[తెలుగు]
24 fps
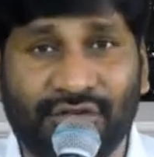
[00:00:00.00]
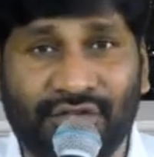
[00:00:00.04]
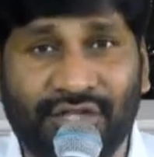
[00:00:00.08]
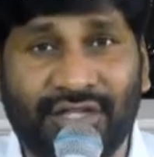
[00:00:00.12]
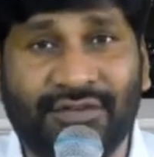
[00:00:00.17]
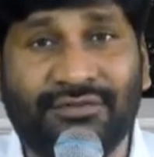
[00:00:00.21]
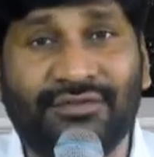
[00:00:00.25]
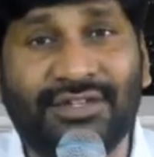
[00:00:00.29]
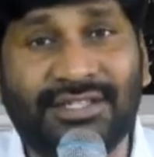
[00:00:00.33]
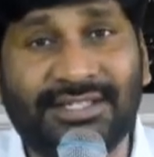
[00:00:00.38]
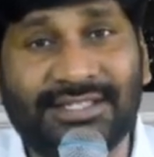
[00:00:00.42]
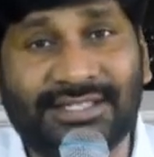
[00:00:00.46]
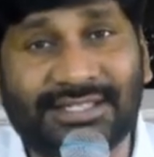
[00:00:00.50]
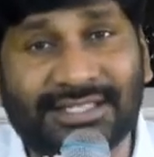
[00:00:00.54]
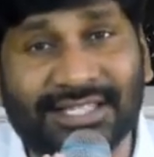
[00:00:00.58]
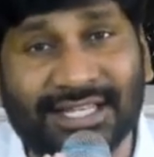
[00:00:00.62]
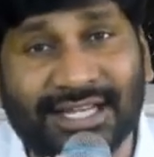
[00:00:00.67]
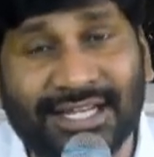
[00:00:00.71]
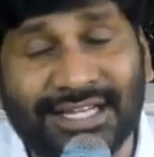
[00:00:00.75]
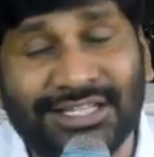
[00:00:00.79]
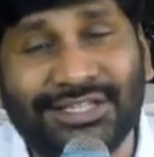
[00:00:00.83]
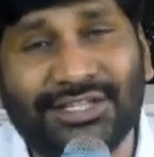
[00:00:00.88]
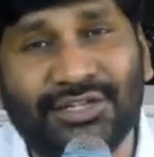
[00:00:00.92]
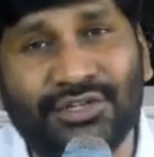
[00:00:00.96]
దేవుని
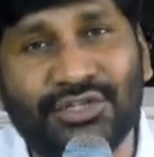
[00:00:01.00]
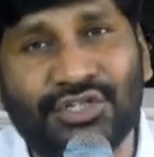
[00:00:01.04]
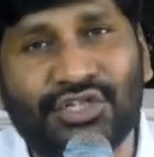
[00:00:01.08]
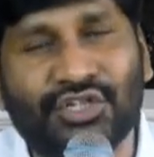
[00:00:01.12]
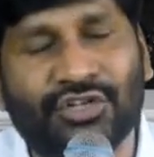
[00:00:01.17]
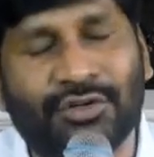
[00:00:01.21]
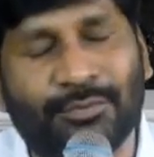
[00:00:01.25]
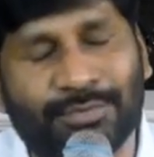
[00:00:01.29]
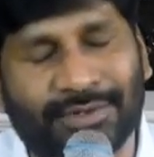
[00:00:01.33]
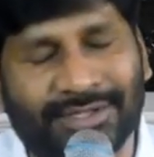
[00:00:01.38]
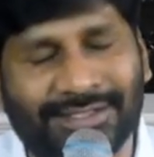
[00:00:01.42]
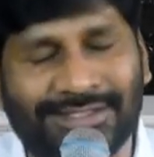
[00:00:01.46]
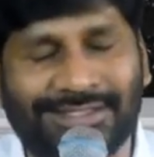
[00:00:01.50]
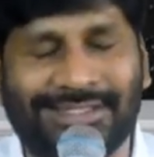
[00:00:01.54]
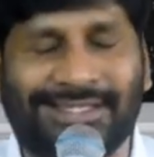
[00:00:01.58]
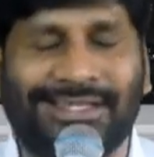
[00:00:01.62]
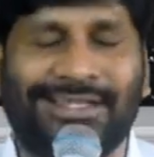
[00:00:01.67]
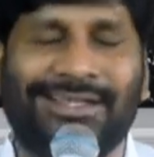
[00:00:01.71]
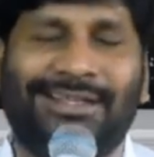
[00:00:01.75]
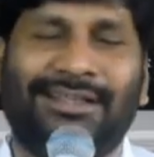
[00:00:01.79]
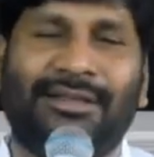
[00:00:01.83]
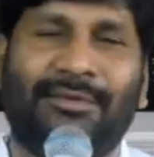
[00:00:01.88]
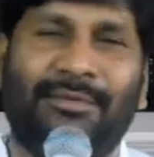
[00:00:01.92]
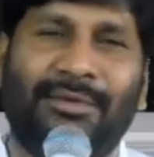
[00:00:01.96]
సన్నిధి నుంచి ఒక
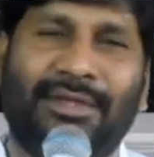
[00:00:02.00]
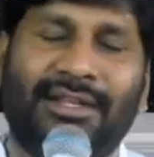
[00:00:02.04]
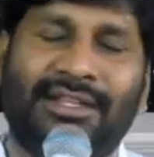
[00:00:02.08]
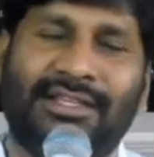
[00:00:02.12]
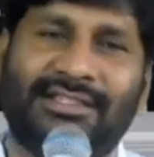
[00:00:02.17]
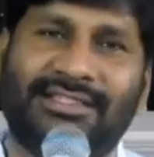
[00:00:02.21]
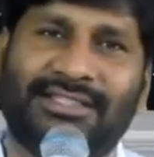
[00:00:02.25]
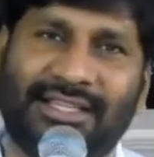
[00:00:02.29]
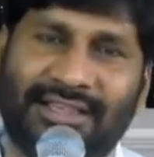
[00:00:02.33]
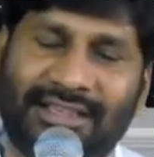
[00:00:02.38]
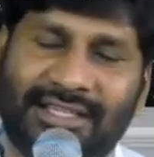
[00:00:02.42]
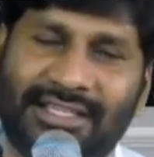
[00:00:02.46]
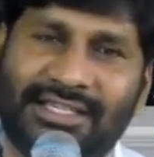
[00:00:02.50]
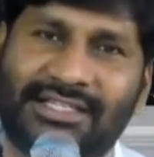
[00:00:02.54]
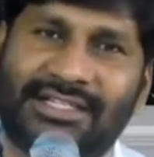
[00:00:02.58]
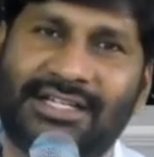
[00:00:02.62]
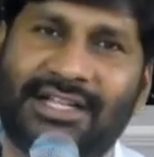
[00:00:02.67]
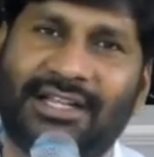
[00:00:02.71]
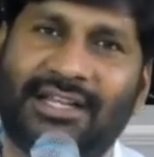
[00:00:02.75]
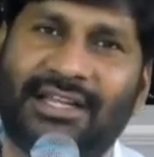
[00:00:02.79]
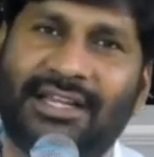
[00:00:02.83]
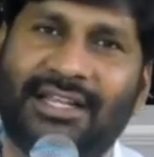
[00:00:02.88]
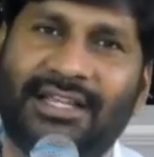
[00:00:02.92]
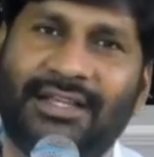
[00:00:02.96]
ప్రత్యేకమైన
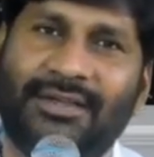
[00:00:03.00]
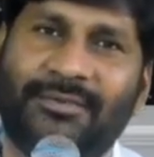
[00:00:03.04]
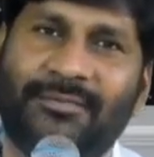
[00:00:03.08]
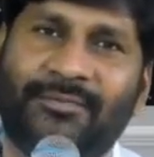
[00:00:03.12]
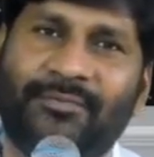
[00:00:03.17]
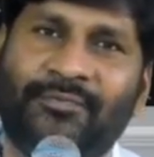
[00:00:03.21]
సందేశాన్ని